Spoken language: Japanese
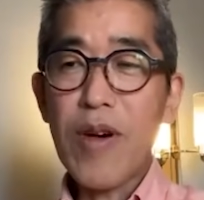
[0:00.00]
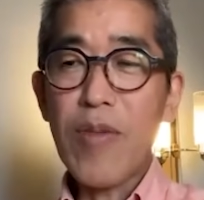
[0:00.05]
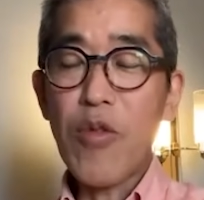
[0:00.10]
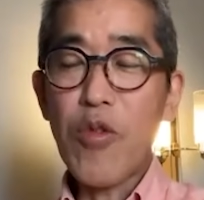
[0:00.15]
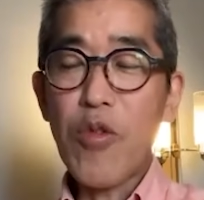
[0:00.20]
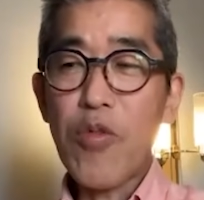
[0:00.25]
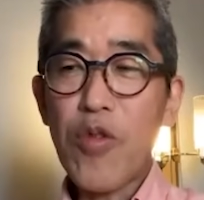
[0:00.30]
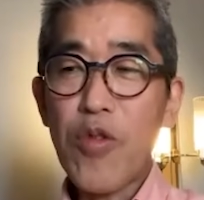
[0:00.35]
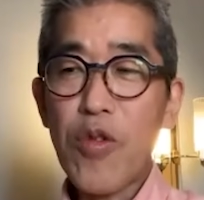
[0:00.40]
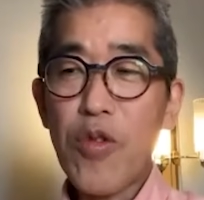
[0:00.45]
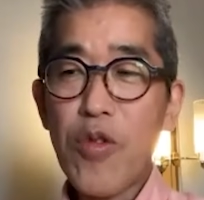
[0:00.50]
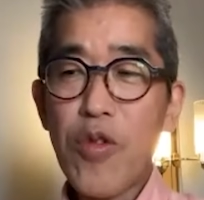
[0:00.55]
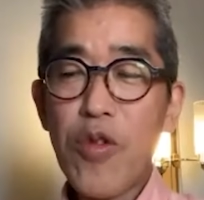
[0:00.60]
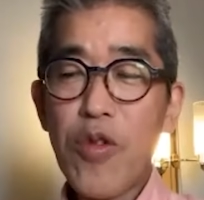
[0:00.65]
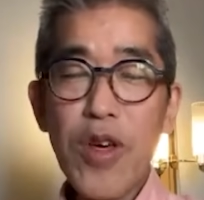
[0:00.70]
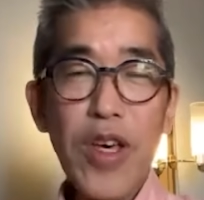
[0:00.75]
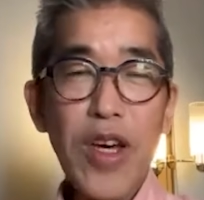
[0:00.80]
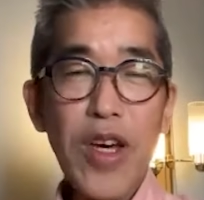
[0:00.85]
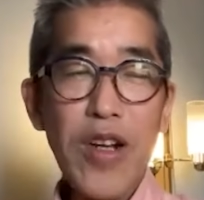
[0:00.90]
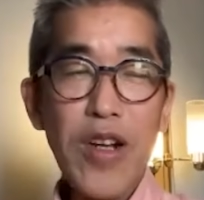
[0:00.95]
元々
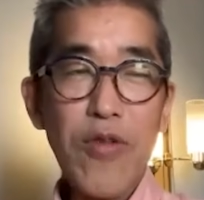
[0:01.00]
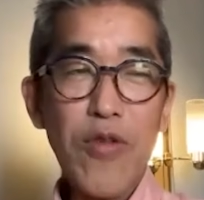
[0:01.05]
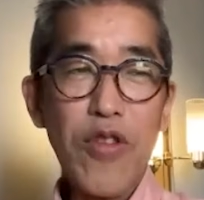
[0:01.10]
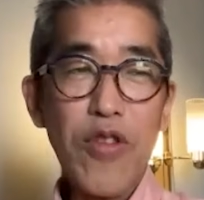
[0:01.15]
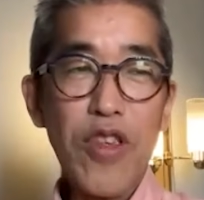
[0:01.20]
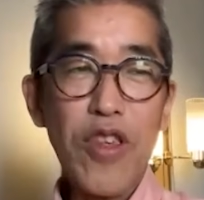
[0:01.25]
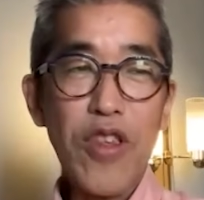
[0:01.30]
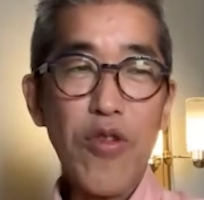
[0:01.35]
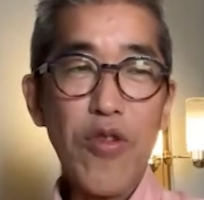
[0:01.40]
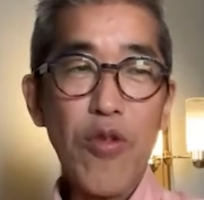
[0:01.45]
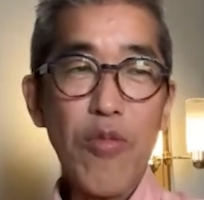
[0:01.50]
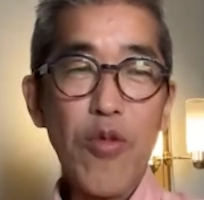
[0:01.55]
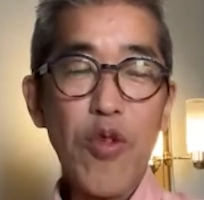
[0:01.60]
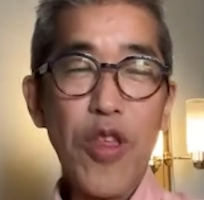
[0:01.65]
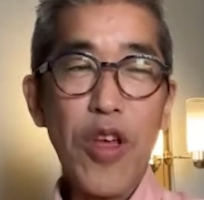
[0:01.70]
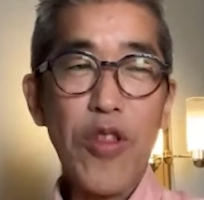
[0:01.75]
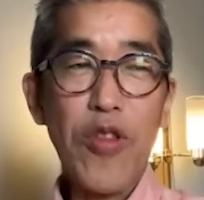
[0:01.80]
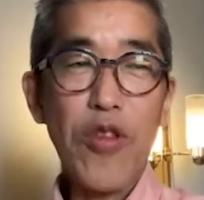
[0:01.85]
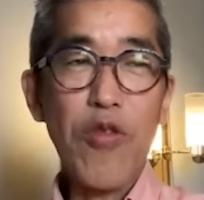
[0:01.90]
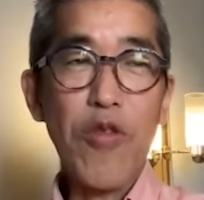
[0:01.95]
の、彼の支持と
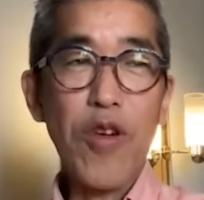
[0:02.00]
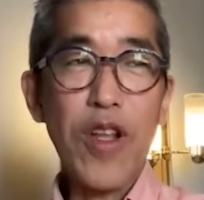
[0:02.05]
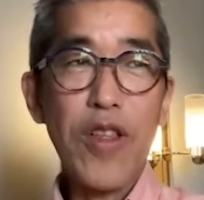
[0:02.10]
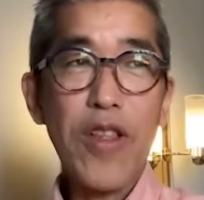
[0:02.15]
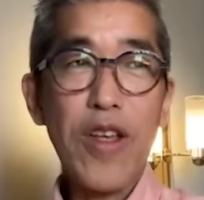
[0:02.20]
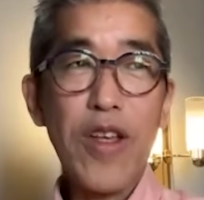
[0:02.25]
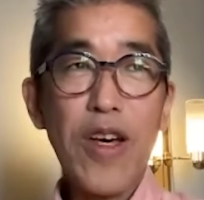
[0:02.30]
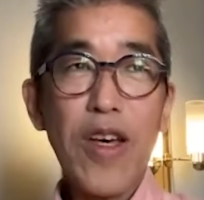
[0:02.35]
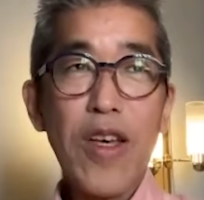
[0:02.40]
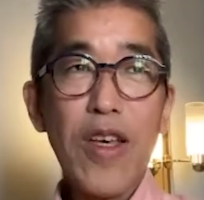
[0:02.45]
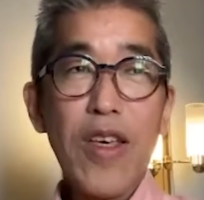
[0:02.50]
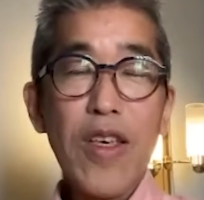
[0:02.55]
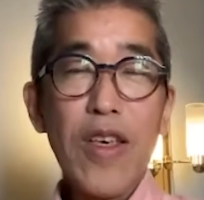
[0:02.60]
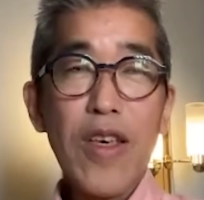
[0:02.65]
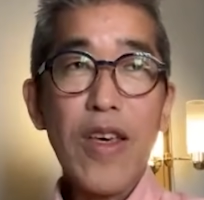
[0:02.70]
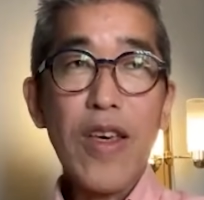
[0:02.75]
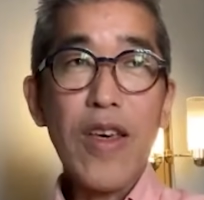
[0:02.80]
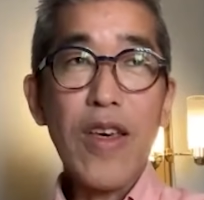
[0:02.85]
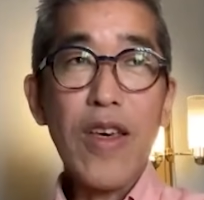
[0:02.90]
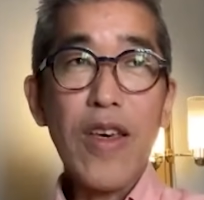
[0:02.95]
母体と言われた、こ
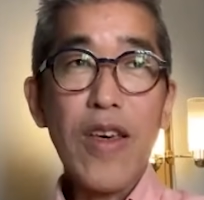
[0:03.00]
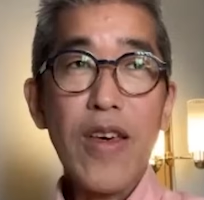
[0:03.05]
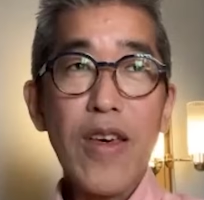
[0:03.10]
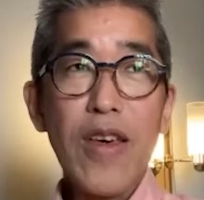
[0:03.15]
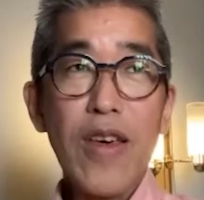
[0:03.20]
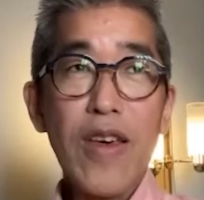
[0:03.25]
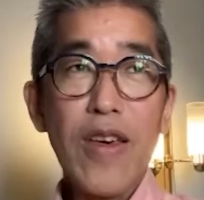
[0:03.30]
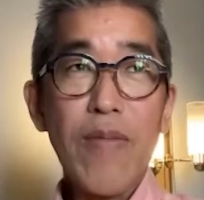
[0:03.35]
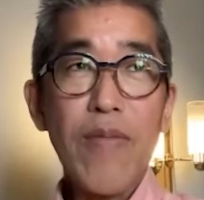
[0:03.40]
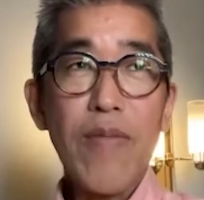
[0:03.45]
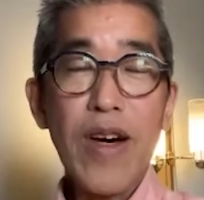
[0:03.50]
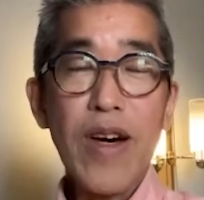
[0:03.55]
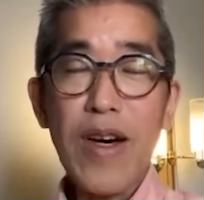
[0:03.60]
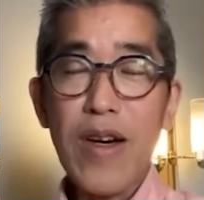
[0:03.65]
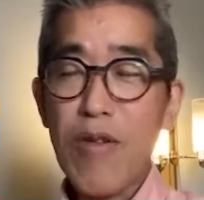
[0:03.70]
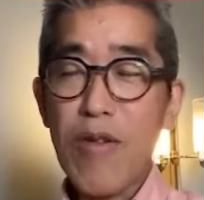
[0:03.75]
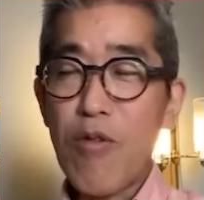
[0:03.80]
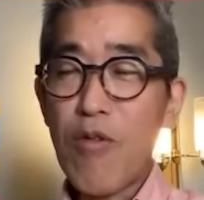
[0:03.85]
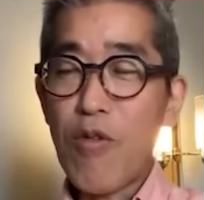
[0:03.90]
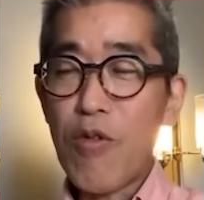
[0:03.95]

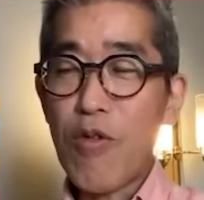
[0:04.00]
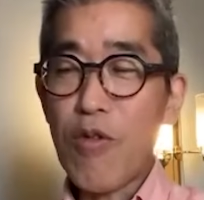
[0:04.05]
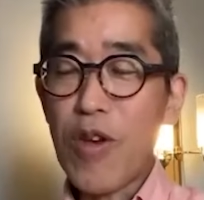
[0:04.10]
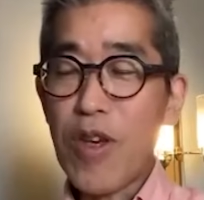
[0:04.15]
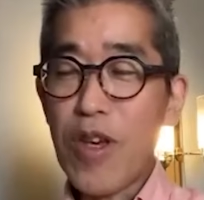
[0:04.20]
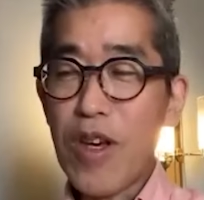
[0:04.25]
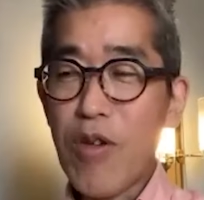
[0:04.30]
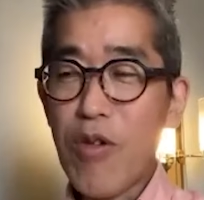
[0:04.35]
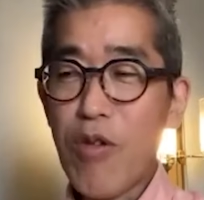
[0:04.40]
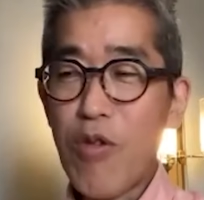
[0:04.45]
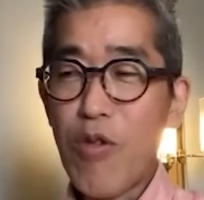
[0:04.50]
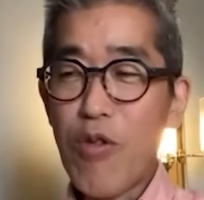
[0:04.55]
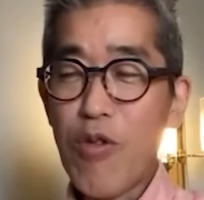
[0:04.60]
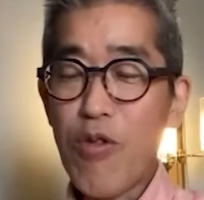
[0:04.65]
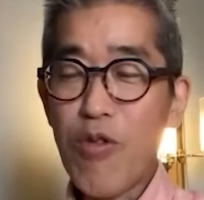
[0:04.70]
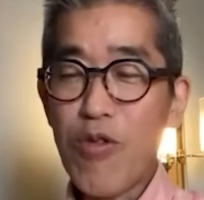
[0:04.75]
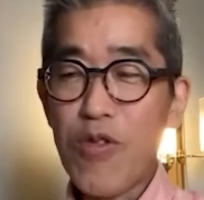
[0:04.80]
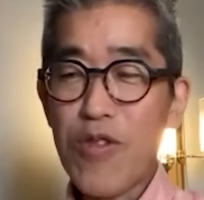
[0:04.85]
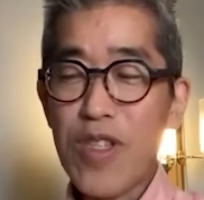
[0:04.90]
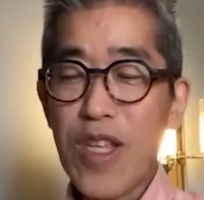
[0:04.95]
の、工
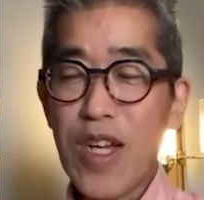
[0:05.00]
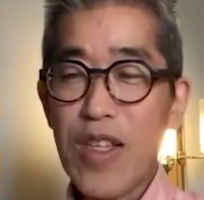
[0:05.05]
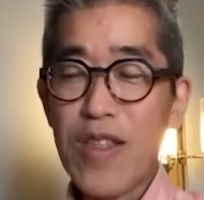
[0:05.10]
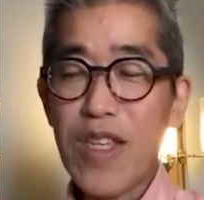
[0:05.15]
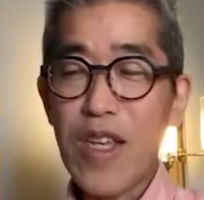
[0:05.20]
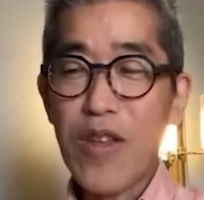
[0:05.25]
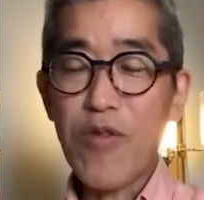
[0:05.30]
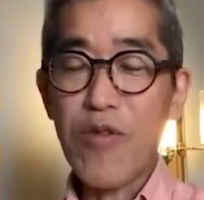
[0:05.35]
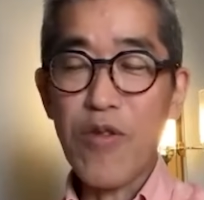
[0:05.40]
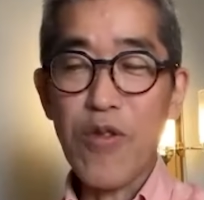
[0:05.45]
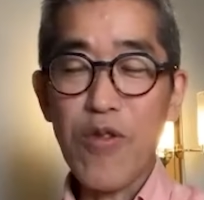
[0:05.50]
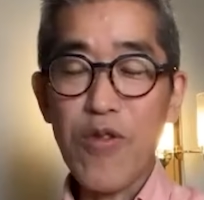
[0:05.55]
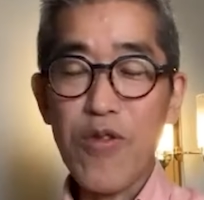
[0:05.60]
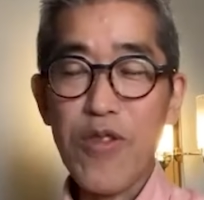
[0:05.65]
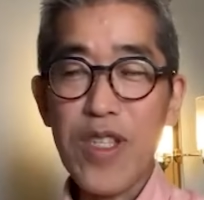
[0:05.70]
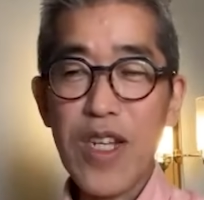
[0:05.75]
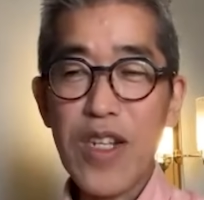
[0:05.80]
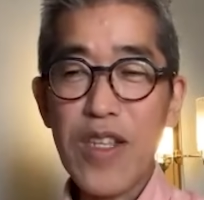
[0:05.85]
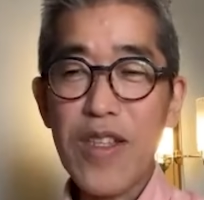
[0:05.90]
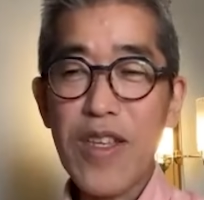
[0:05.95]
場を製造業を
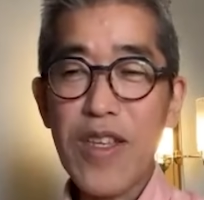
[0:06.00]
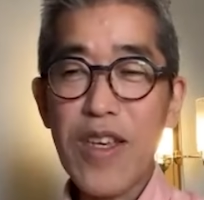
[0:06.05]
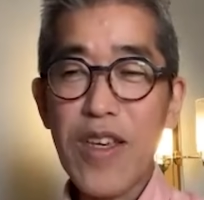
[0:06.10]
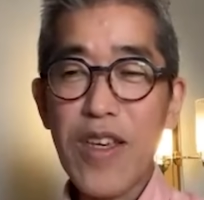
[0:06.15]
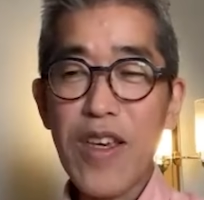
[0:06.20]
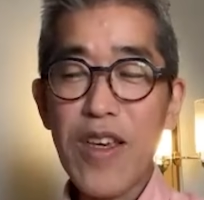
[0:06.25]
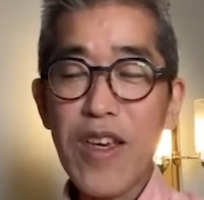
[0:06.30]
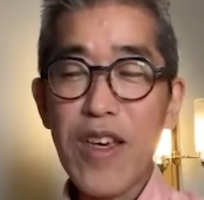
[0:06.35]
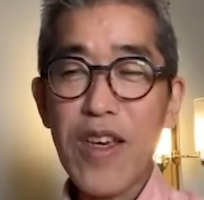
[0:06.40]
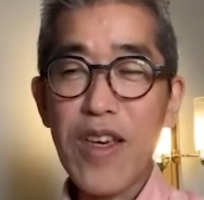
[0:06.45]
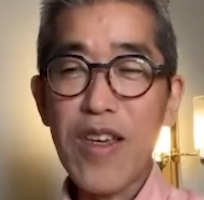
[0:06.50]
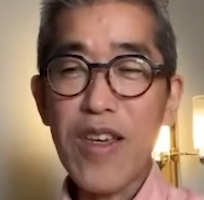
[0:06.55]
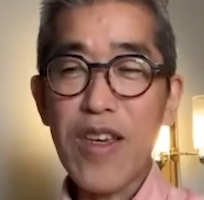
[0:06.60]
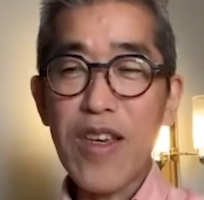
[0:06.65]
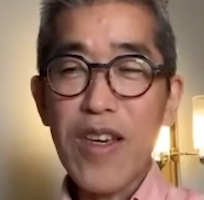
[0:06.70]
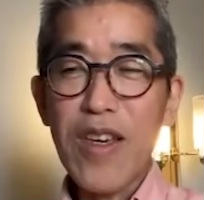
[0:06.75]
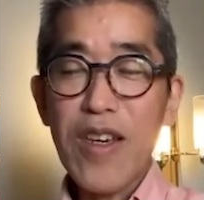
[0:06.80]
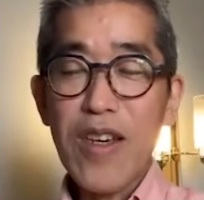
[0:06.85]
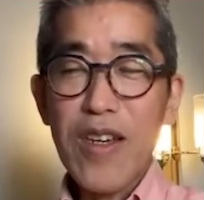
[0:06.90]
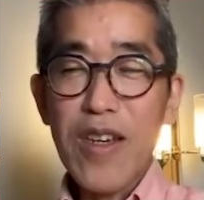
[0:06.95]
廃れて、
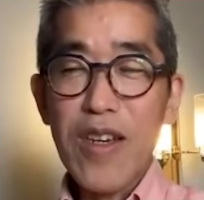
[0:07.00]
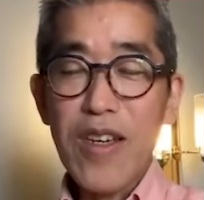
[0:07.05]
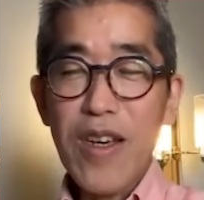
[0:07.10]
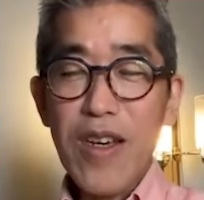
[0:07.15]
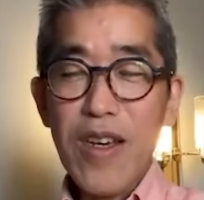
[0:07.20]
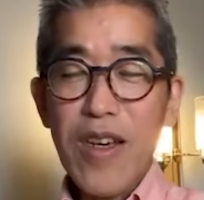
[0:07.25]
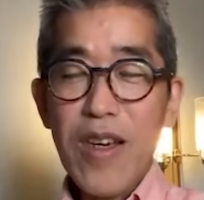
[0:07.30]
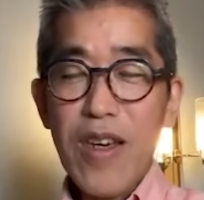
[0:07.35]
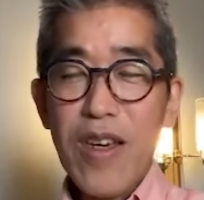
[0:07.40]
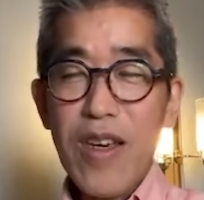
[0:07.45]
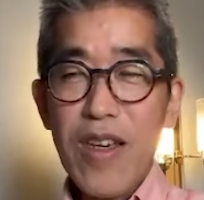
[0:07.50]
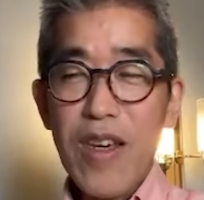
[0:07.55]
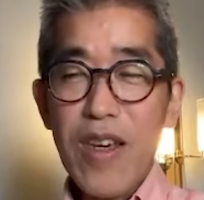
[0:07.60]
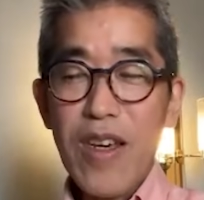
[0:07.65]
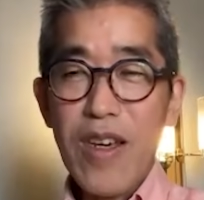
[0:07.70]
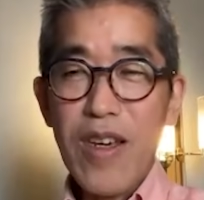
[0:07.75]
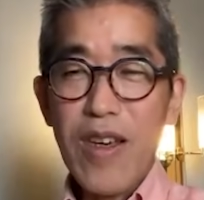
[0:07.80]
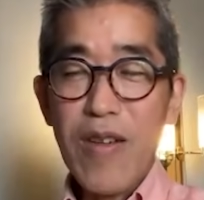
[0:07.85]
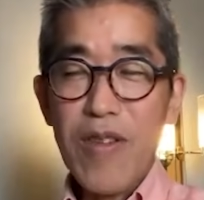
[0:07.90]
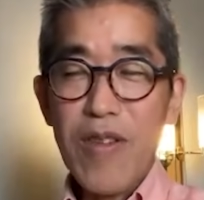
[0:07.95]

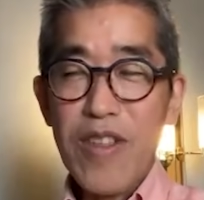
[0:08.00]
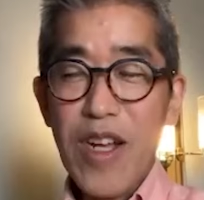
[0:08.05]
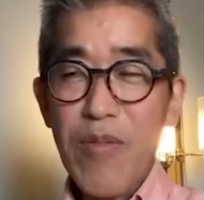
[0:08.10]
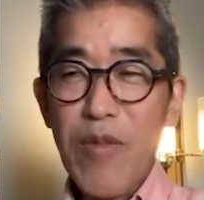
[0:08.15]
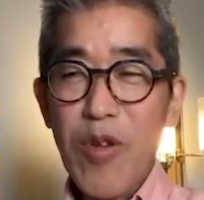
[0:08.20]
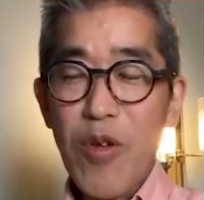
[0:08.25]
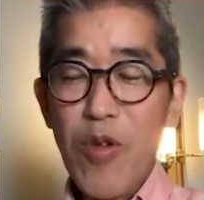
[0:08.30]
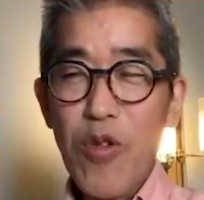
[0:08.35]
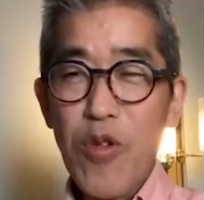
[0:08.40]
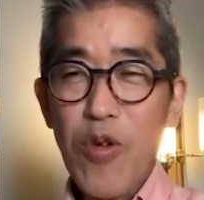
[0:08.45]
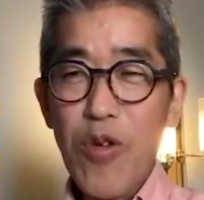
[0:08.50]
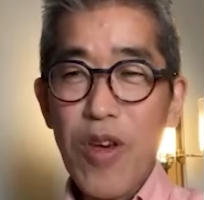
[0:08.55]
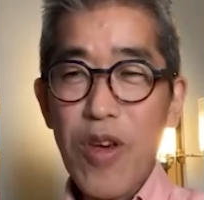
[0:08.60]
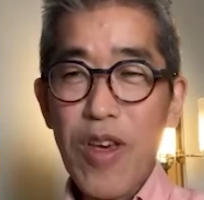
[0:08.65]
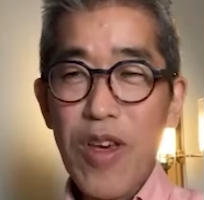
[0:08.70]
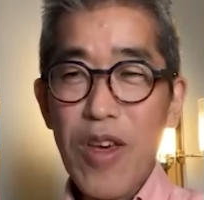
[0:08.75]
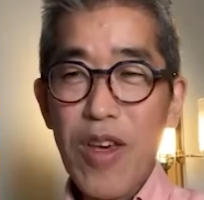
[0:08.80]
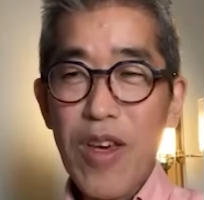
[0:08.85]
痛みを